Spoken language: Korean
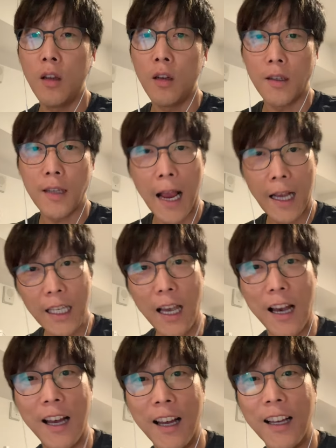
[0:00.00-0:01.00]
그 사기야.
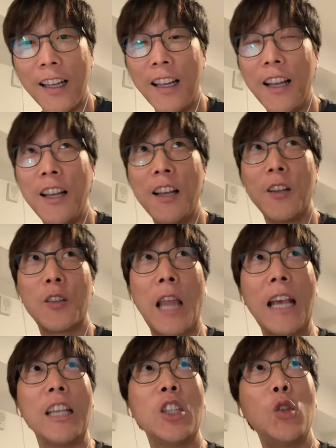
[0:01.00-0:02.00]
그
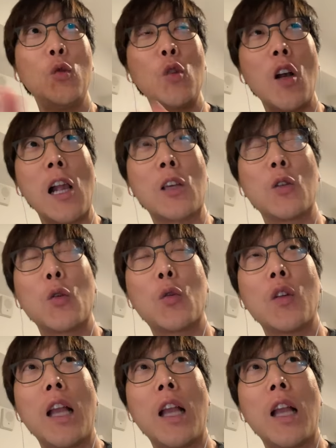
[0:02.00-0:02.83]
되게 쉬운 걸 가르쳐 줬거나